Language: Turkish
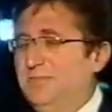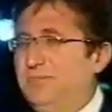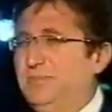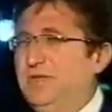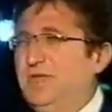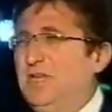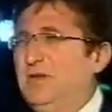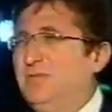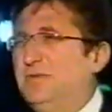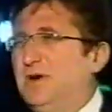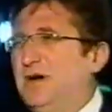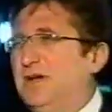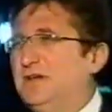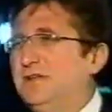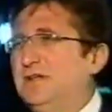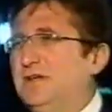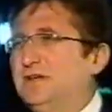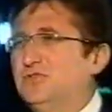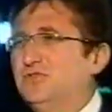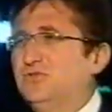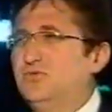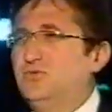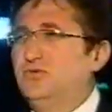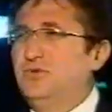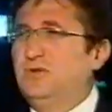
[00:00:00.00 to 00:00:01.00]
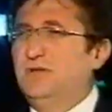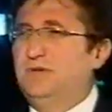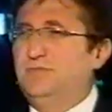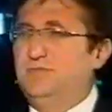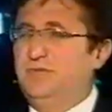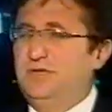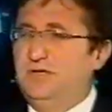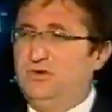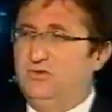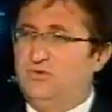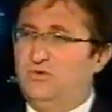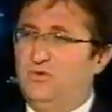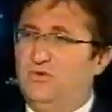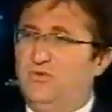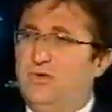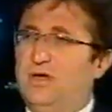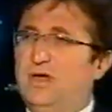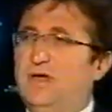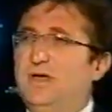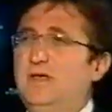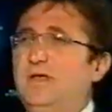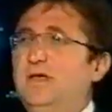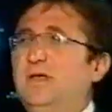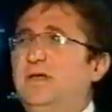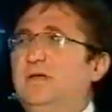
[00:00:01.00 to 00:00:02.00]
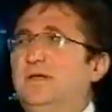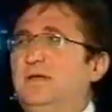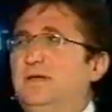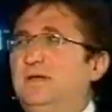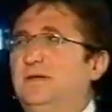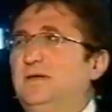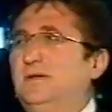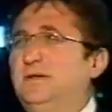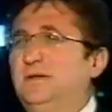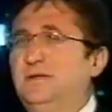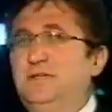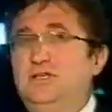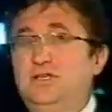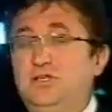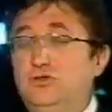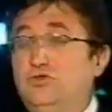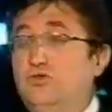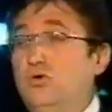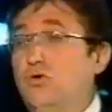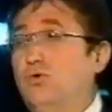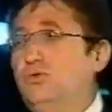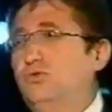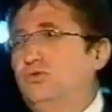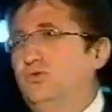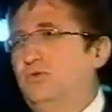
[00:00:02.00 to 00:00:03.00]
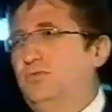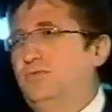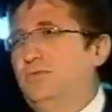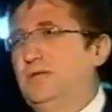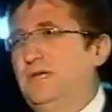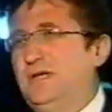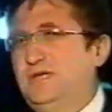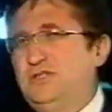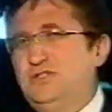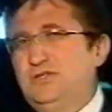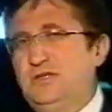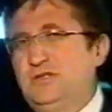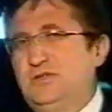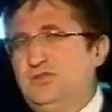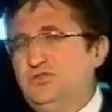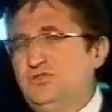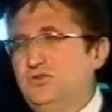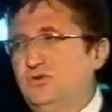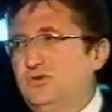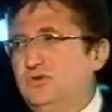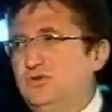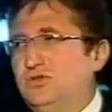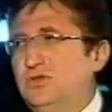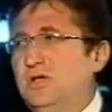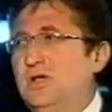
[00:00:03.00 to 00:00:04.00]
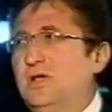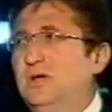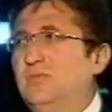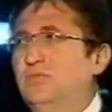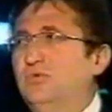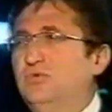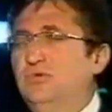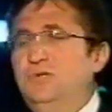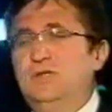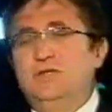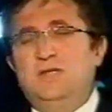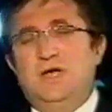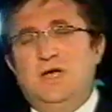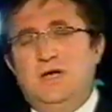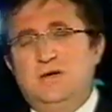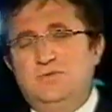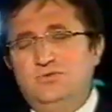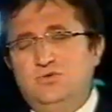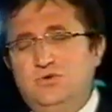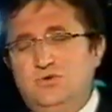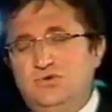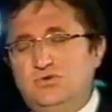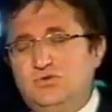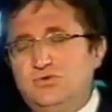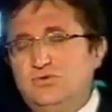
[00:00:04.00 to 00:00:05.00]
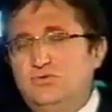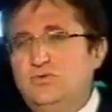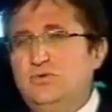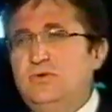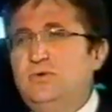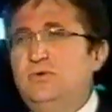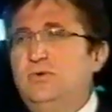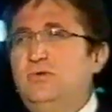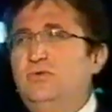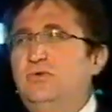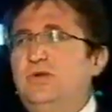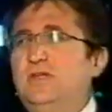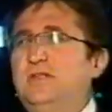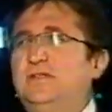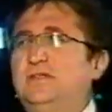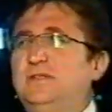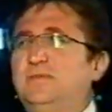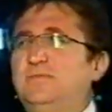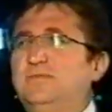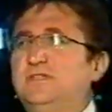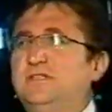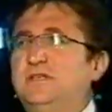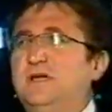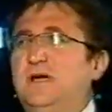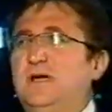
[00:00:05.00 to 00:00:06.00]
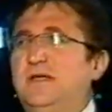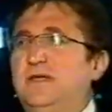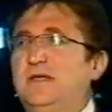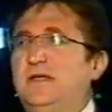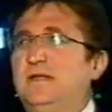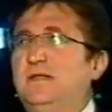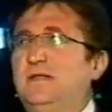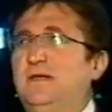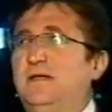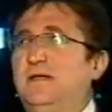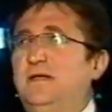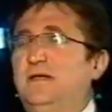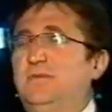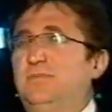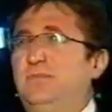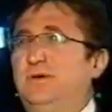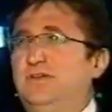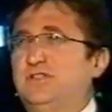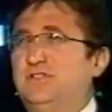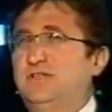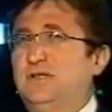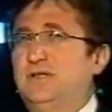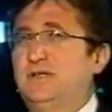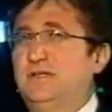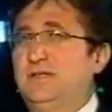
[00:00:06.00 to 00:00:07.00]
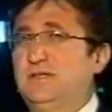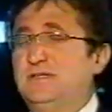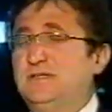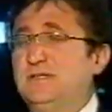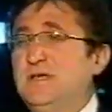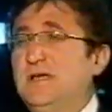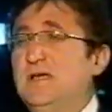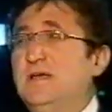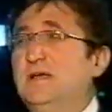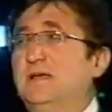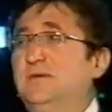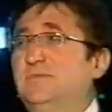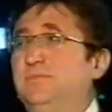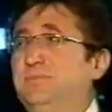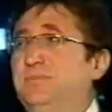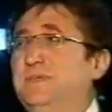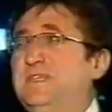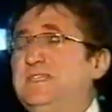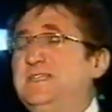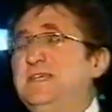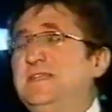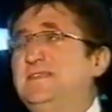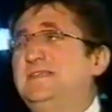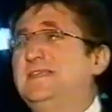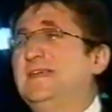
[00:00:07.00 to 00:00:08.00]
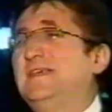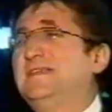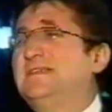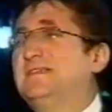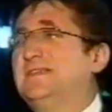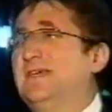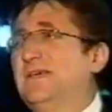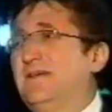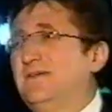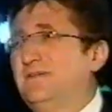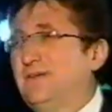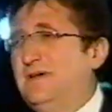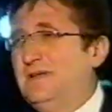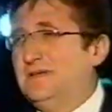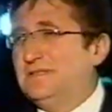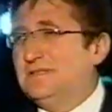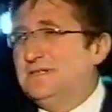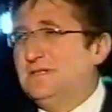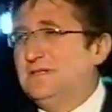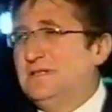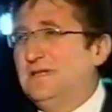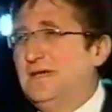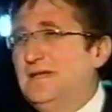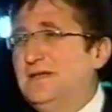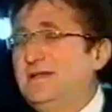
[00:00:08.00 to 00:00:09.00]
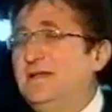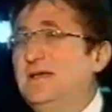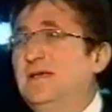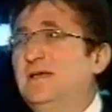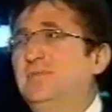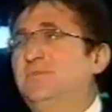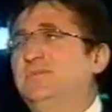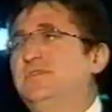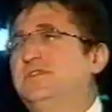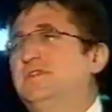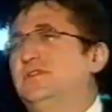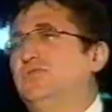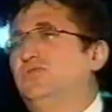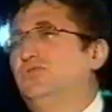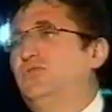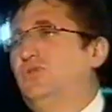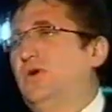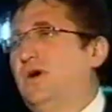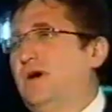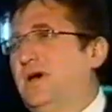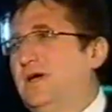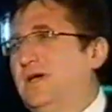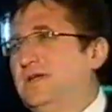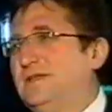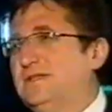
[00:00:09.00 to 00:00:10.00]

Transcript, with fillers: bir bardak suyla bir kovayı doldurmaya çalışıyoruz. Bunda da hamdolsun ürettiğimiz kaynaklarla başarılıyız bize destek versinler, bize dua